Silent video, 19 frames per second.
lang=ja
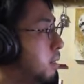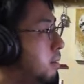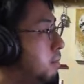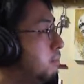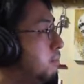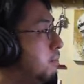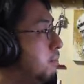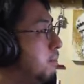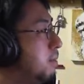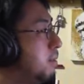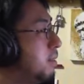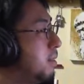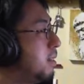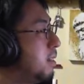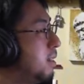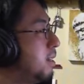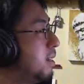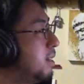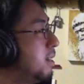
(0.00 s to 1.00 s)
えー、
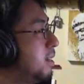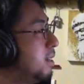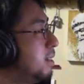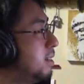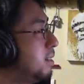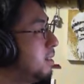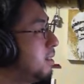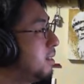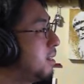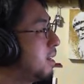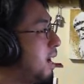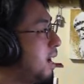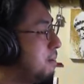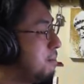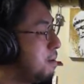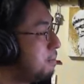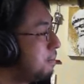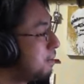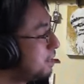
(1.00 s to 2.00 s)
桃襟が新曲
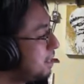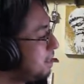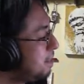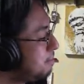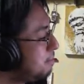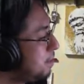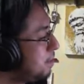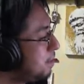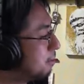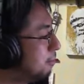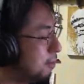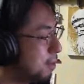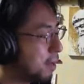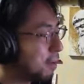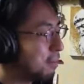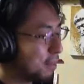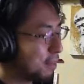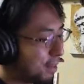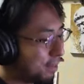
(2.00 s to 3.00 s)
を歌って、
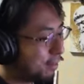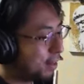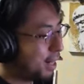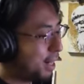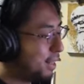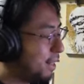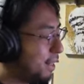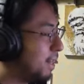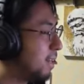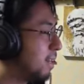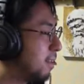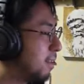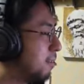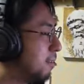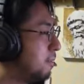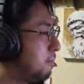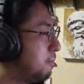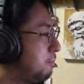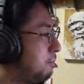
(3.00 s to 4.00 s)
TJ、えー、と、
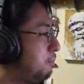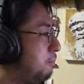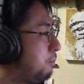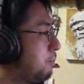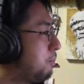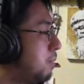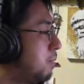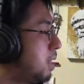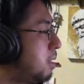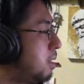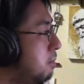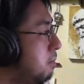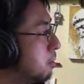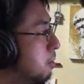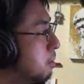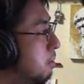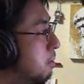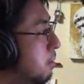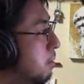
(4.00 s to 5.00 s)
深ッちョと
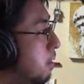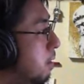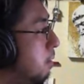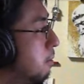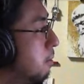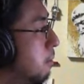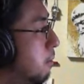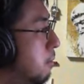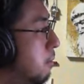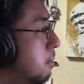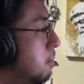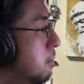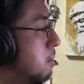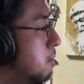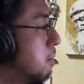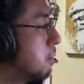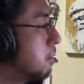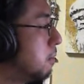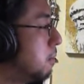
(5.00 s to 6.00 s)
ナーボーも歌を
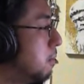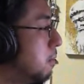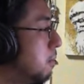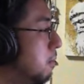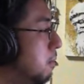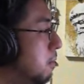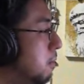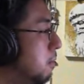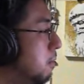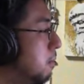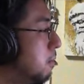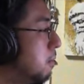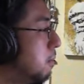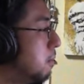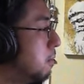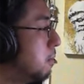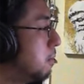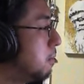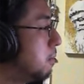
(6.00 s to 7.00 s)
歌う枠があ
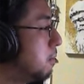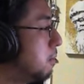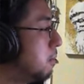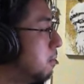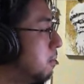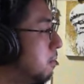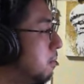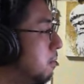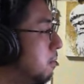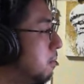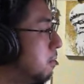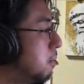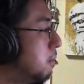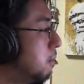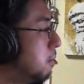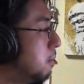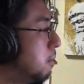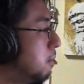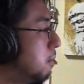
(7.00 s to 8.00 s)
ります。で、
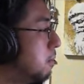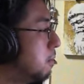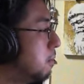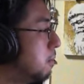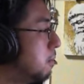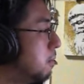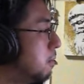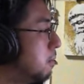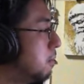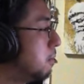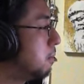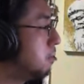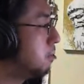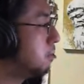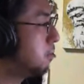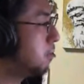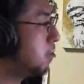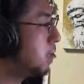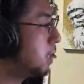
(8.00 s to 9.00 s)
真ん中の人ちょっと誰
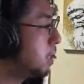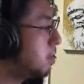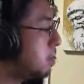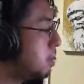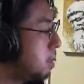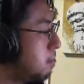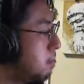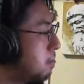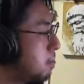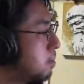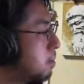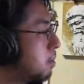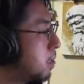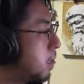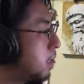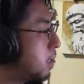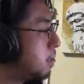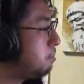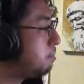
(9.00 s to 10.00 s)
だかわかんないです。
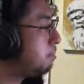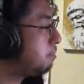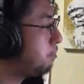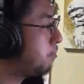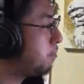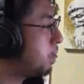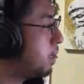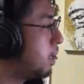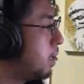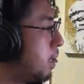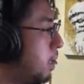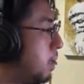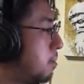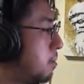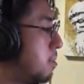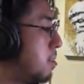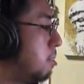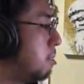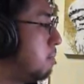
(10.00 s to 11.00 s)
ラウンドガールが
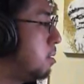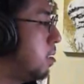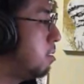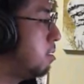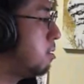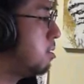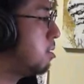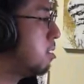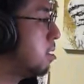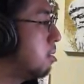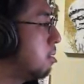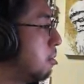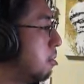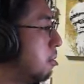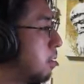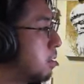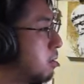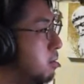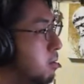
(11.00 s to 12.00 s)
ララピ、ルルピかな。
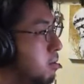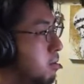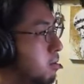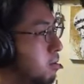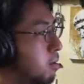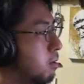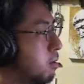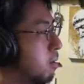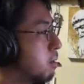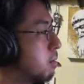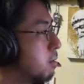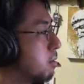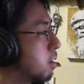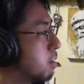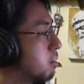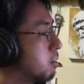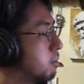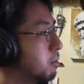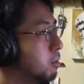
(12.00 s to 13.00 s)
うん、で、み
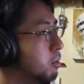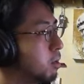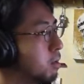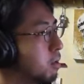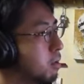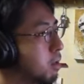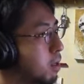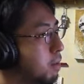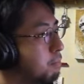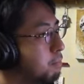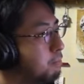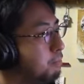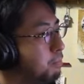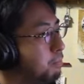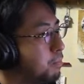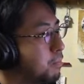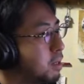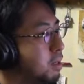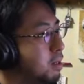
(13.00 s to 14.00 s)
やびさんは対戦
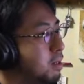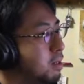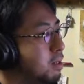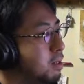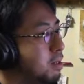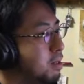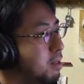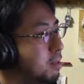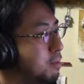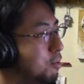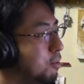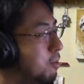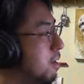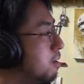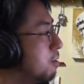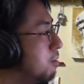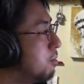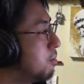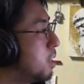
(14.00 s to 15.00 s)
者で。
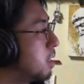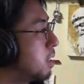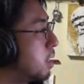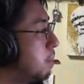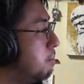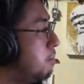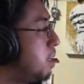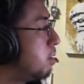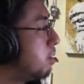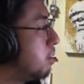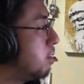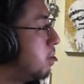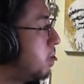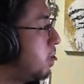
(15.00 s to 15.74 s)
まあ、こういうメンツで